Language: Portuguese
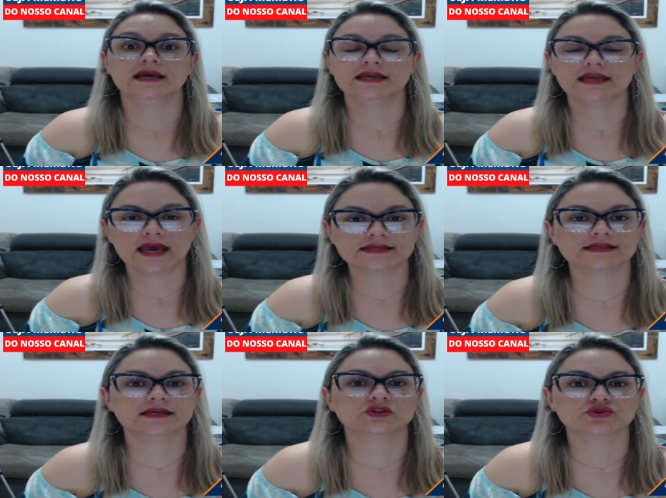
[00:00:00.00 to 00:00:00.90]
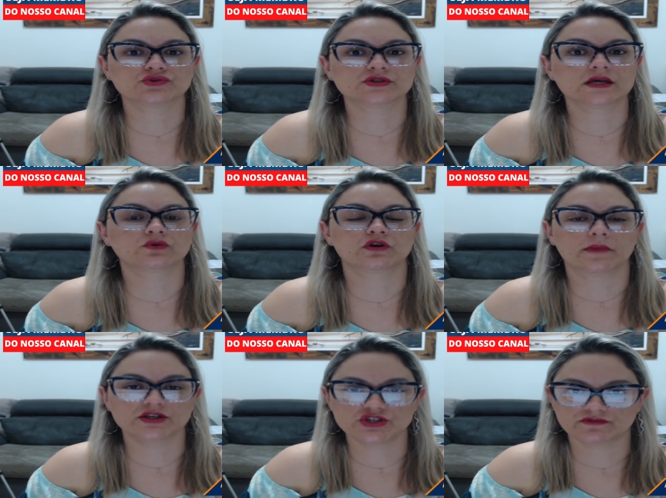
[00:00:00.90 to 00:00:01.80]
e essa instrução
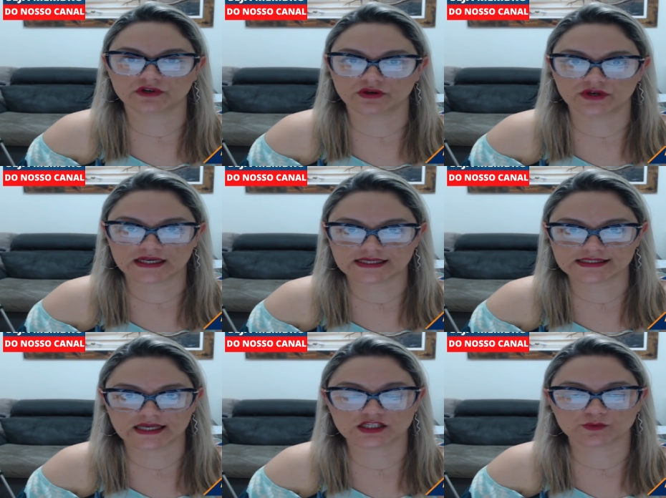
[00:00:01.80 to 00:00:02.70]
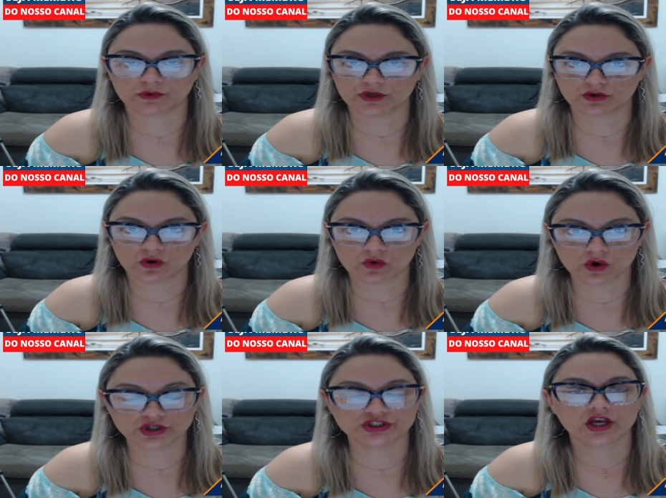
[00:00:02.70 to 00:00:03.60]
normativa que o INSS publicou
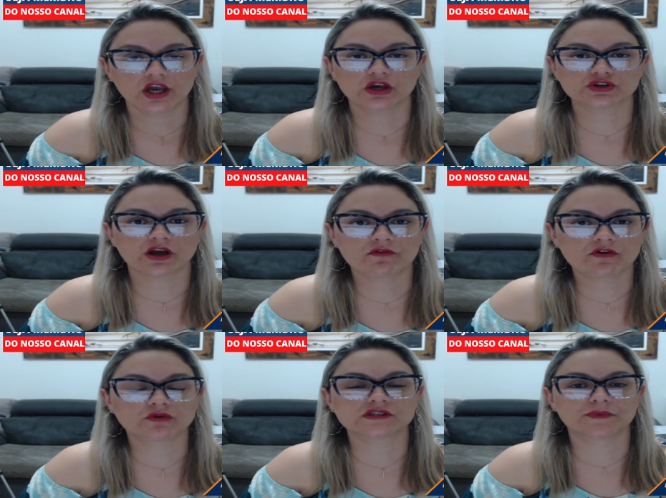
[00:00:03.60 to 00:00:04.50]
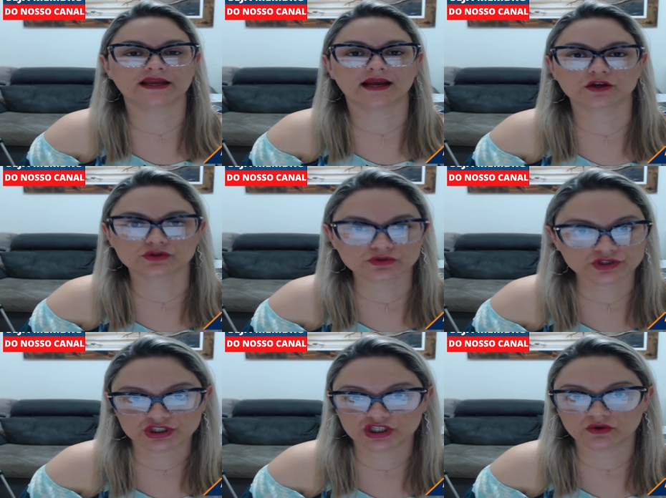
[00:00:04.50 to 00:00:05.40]
hoje. Eu já vou te explicar
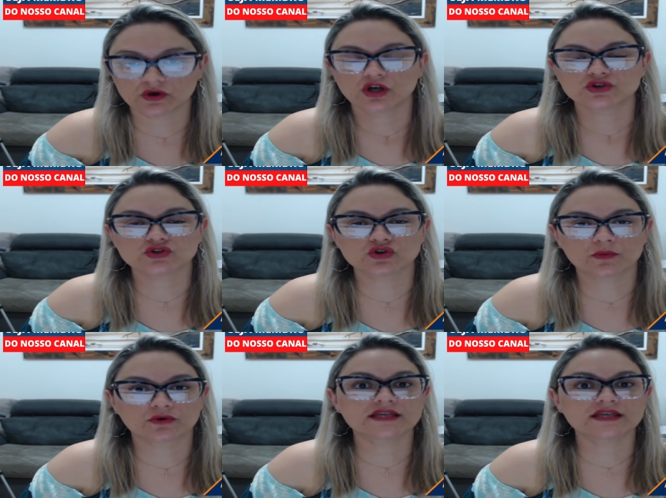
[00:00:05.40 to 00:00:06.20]
tudinho sobre o